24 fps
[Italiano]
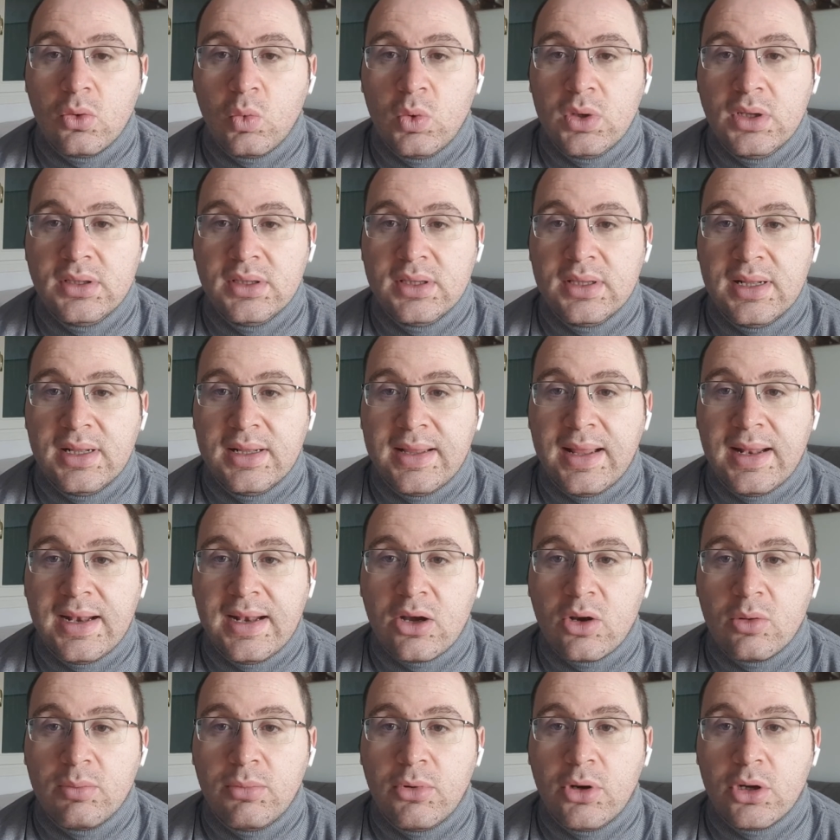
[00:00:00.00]
quindi
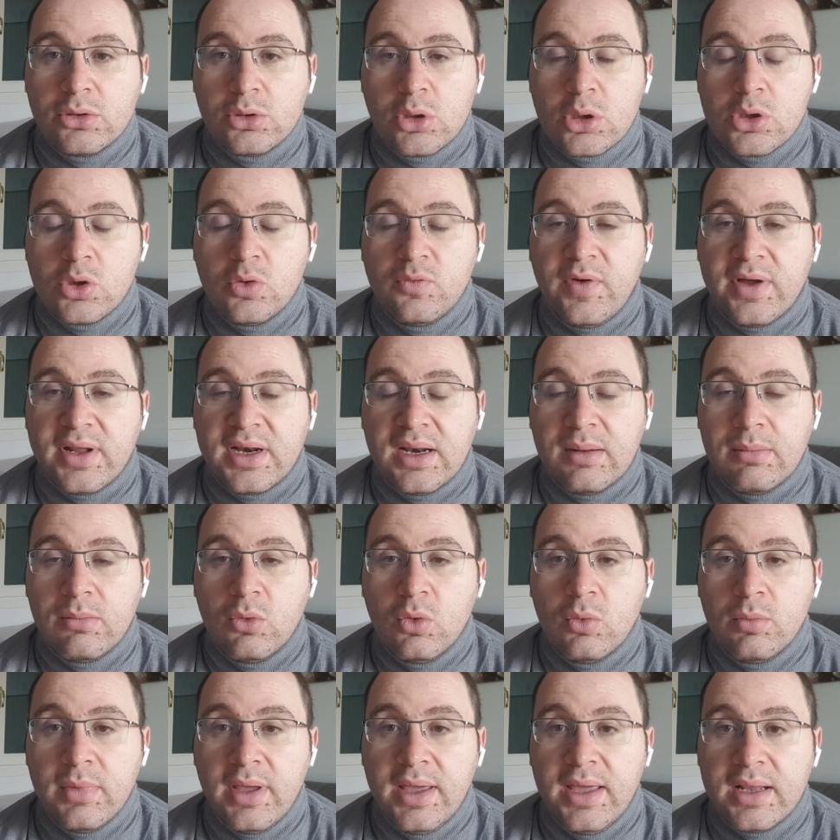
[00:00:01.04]
dall'aeroporto
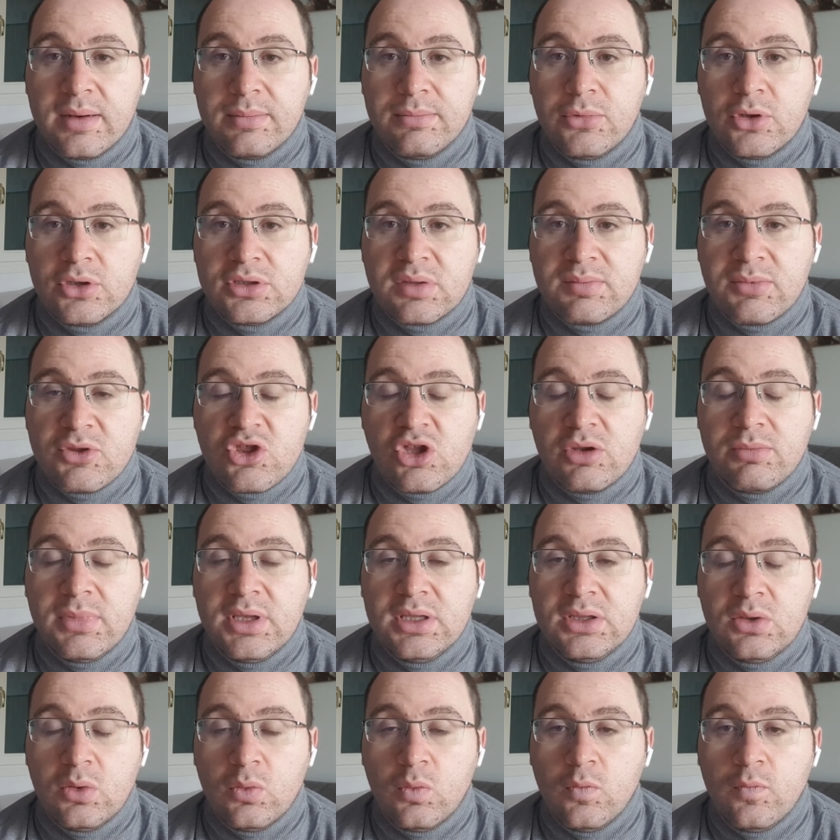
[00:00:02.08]
Suvarnabhumi Airport,
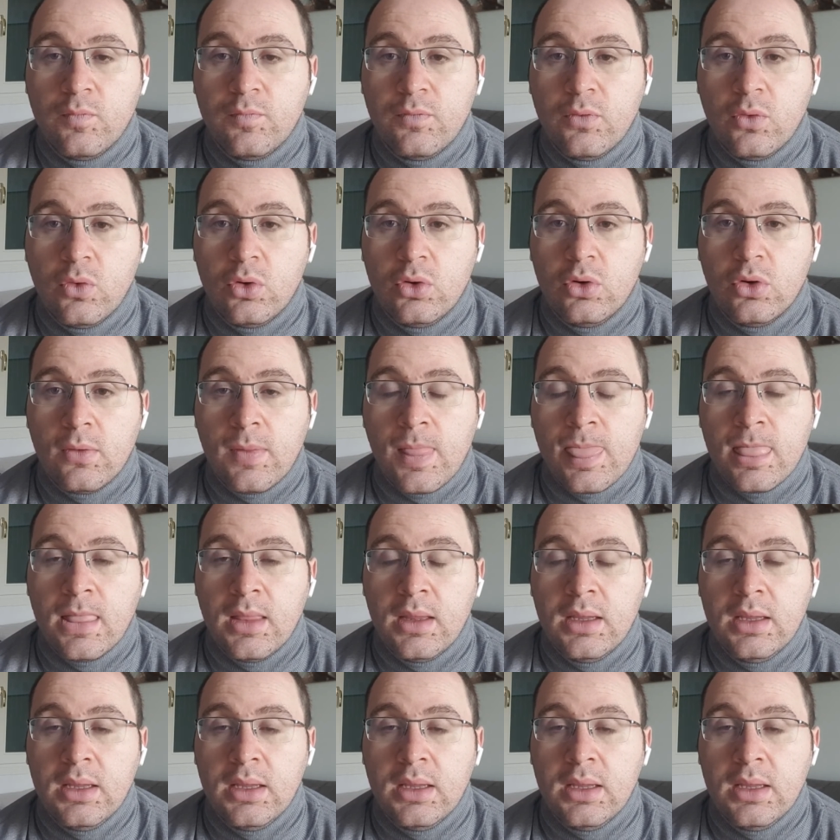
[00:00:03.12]
specialmente un volo